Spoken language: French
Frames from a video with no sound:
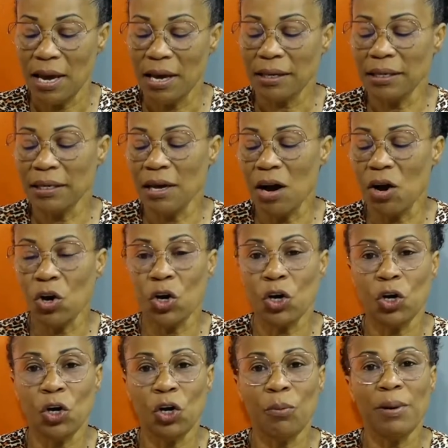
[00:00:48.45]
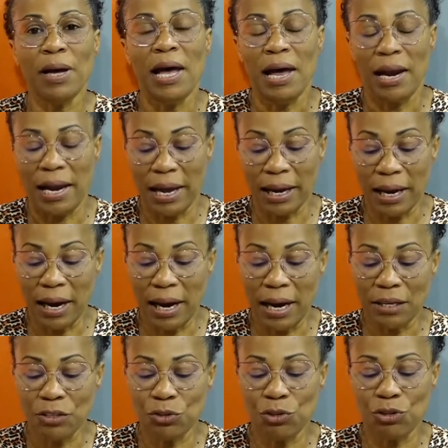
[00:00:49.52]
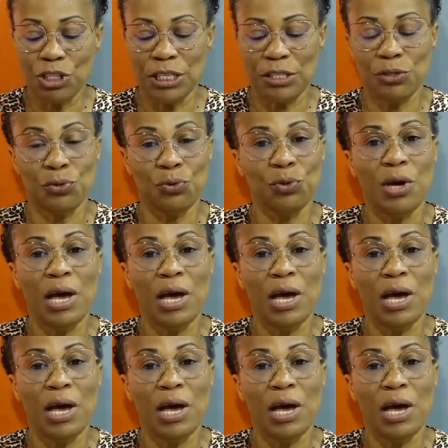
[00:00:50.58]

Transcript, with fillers: qui englobe la grâce de Jésus,